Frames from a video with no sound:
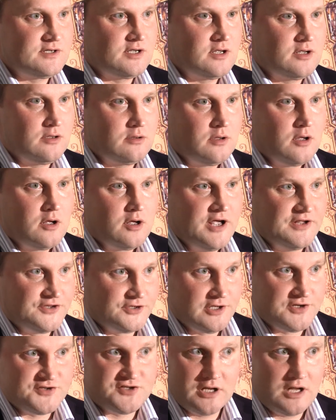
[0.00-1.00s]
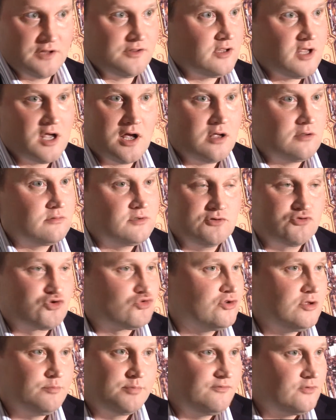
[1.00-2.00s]
за этот ресторан, я
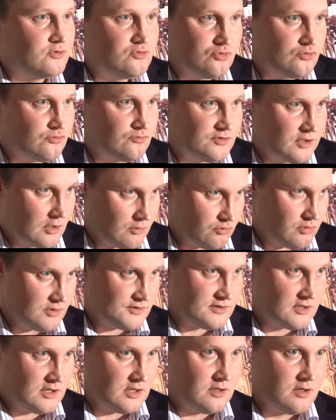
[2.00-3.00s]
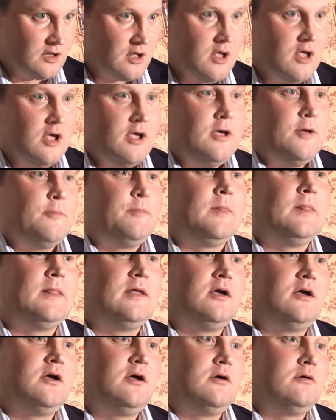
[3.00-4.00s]
девушку не поведу в дорогой ресторан.
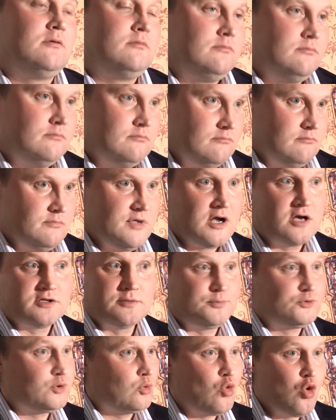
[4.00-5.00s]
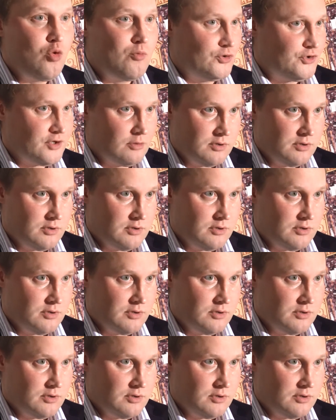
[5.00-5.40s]
Э, я как-то по-другому это